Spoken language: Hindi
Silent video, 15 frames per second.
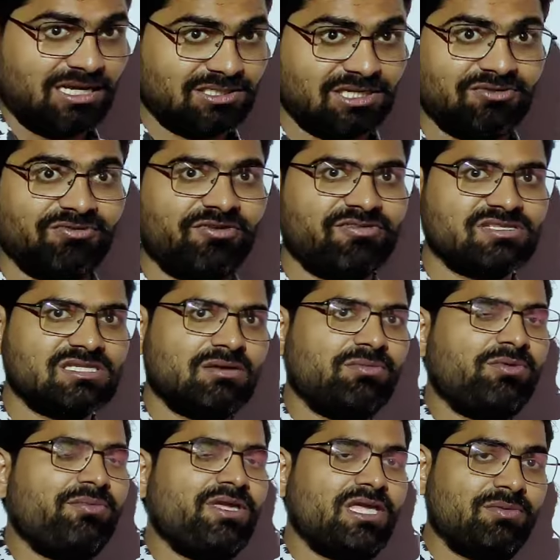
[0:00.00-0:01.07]
आश्रम व्यवस्था में
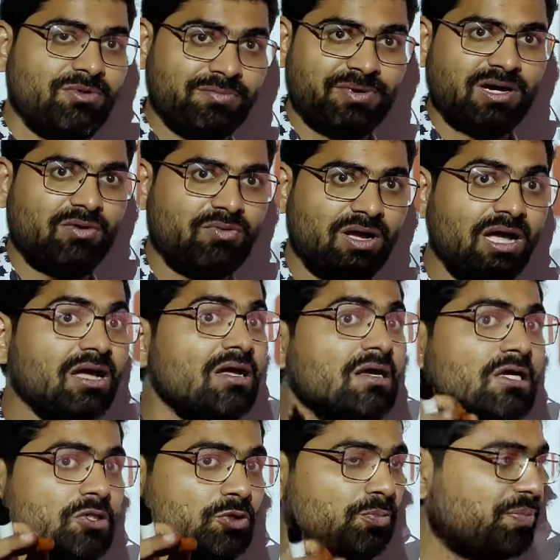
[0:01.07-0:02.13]
मैं ये भी पढ़ाऊंगा
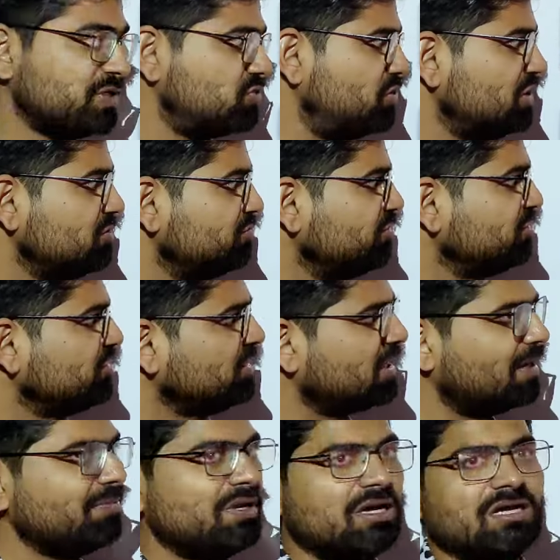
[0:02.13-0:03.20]
तो 25 वर्ष तक
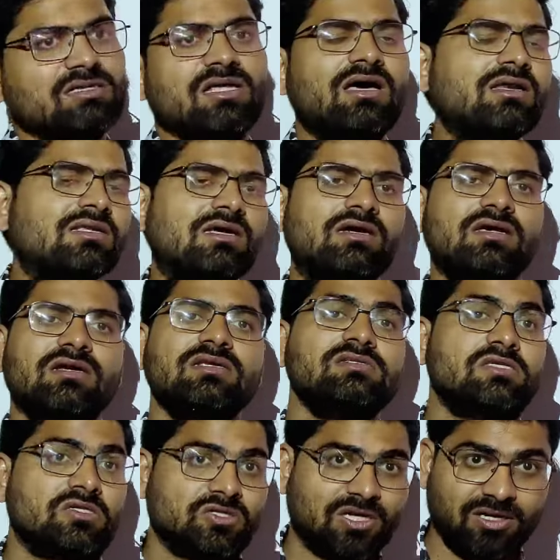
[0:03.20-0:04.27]
आप लगातार क्या कर रहे हैं
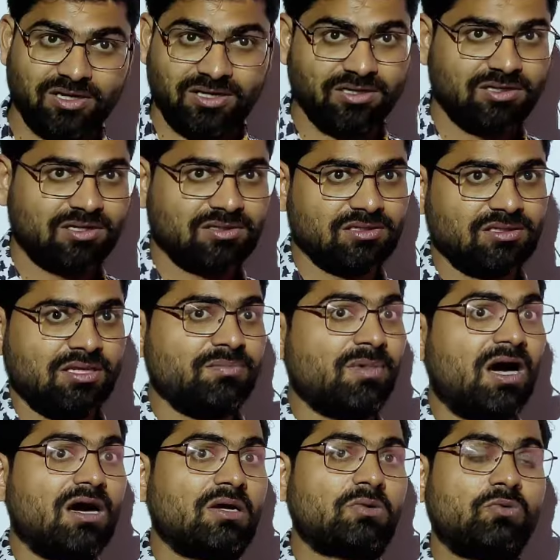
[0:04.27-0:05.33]
शिक्षा ग्रहण करते थे
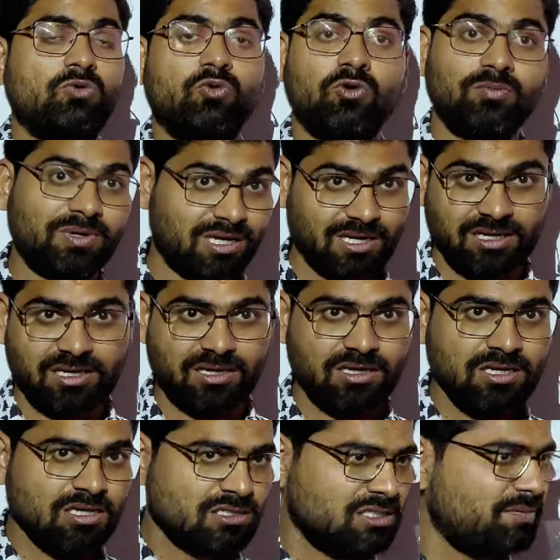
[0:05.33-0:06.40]
बाहर गुरुकुल में रहकर
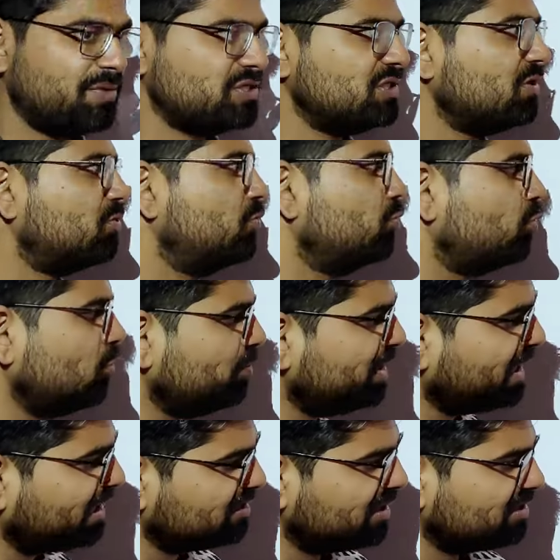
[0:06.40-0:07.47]
जब बच्चा गुरुकुल में
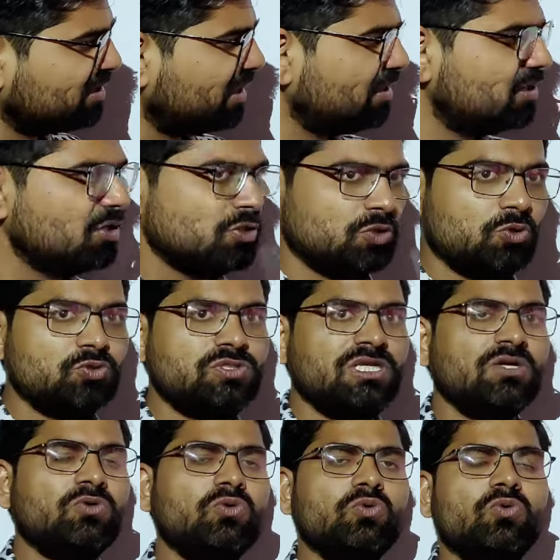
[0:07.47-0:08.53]
रहता था तो उसे
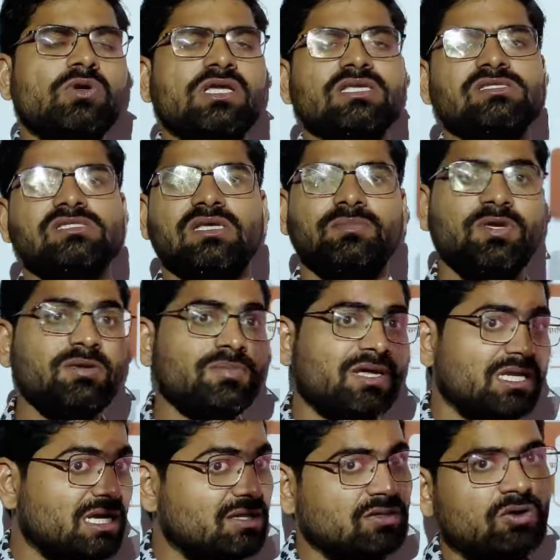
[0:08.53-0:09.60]
गुरुकुल के सभी
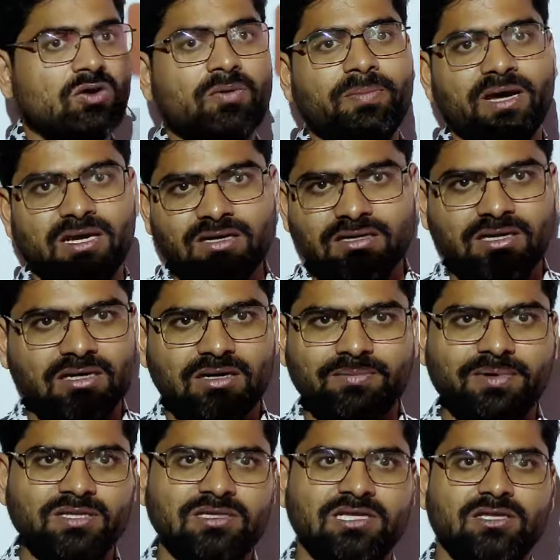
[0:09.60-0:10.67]
मर्यादाओं का पालन करना
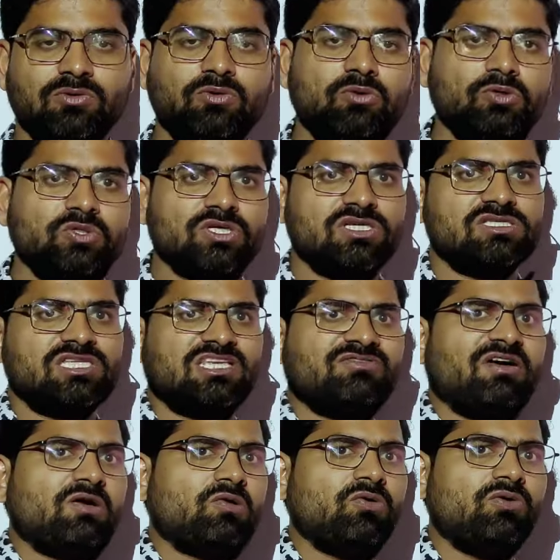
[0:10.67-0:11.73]
पड़ता था गुरु जी की
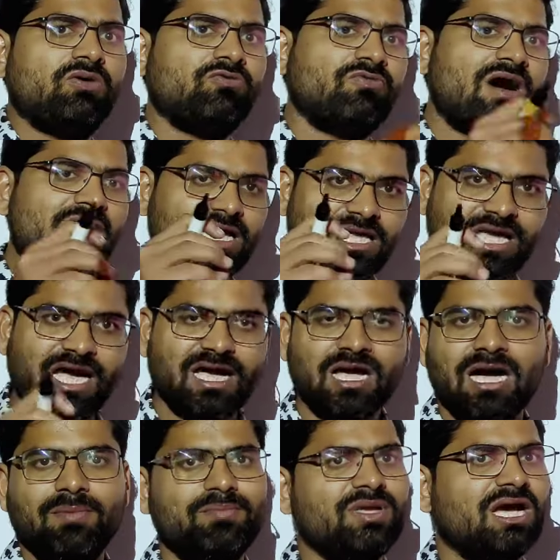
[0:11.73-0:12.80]
सेवा हो वहाँ के
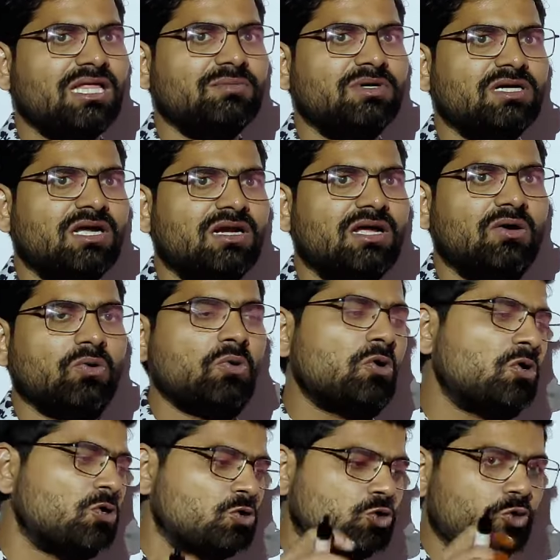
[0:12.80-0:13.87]
काम में हाथ बैठाना हो
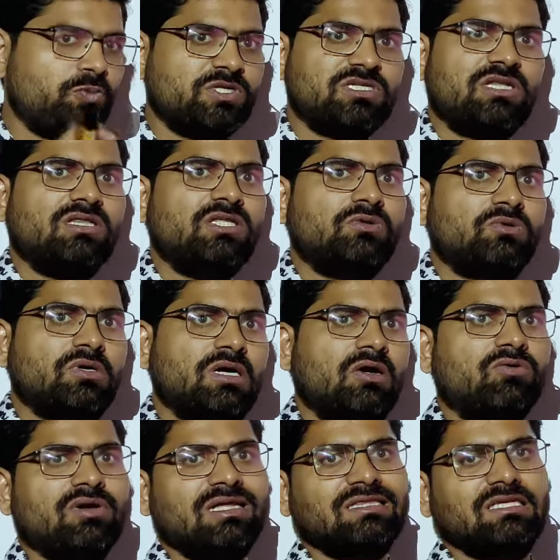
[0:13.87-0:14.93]
सुबह जल्दी उठना
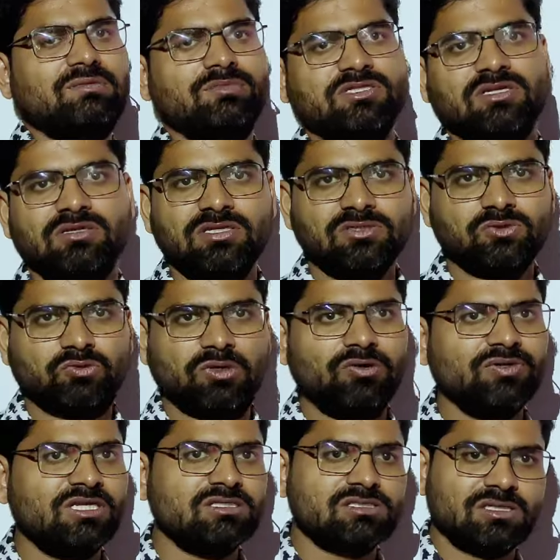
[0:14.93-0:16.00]
हो रात्रि में जल्दी सोना हो
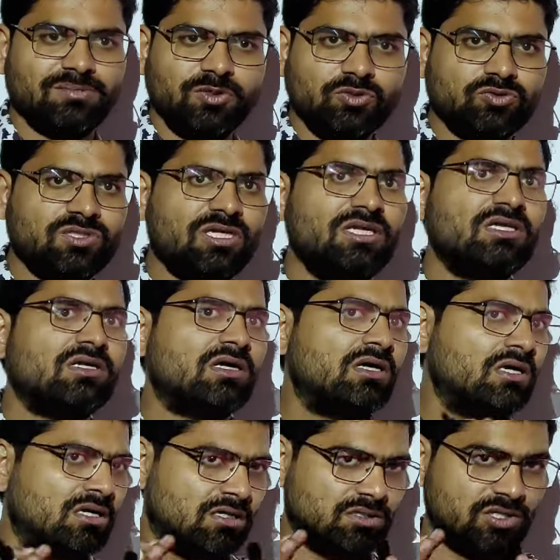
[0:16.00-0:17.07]
ये सभी जो दैनिक
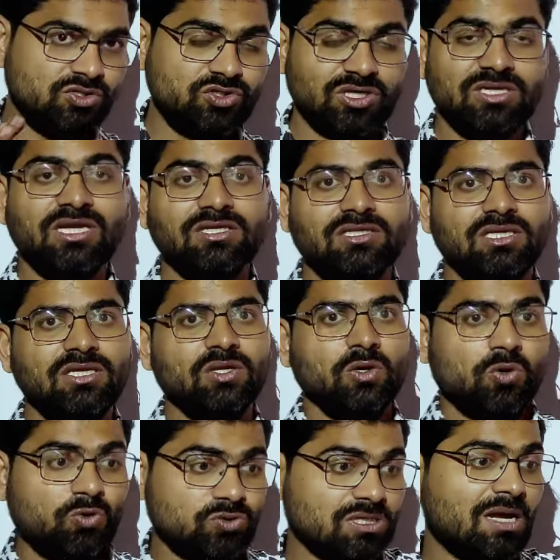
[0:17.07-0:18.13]
दिनचर्या थी
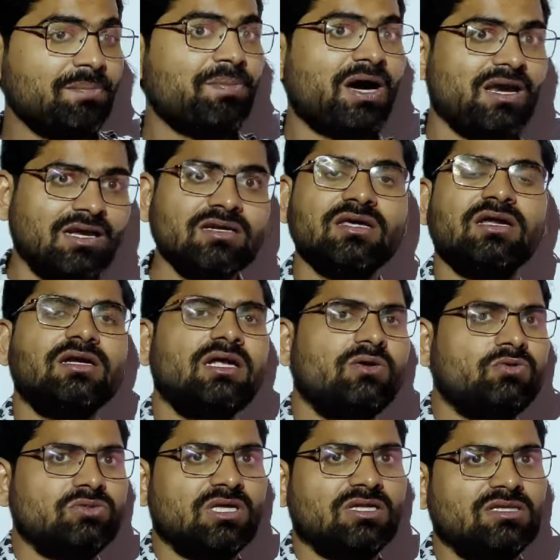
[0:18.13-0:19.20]
उसका पालन करना
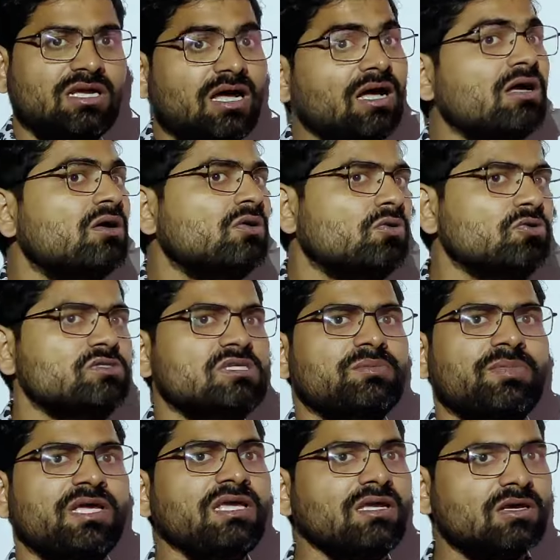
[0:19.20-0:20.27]
होता था उस
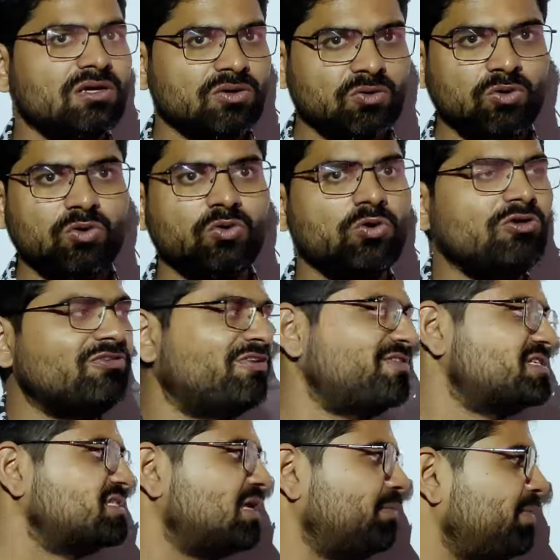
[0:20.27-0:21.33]
समय गुरुकुल
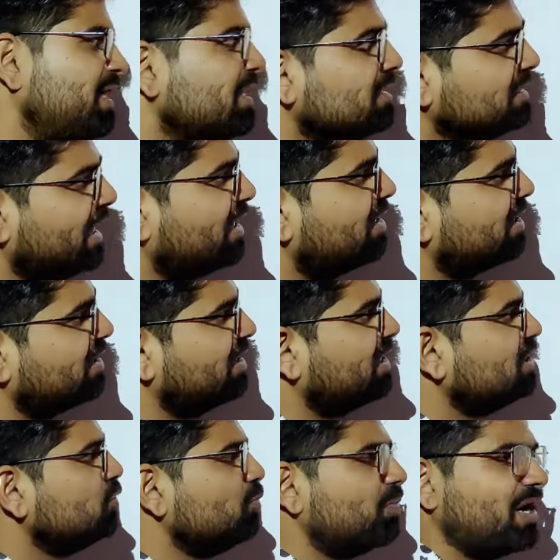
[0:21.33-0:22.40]
व्यवस्था में ध्यान रखेगा
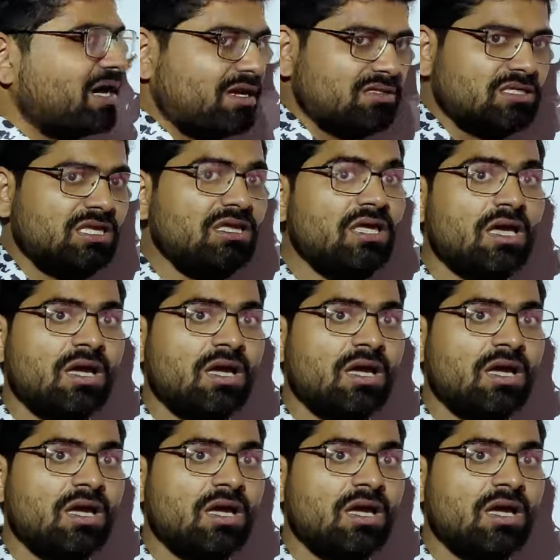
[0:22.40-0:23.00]
जो भारत की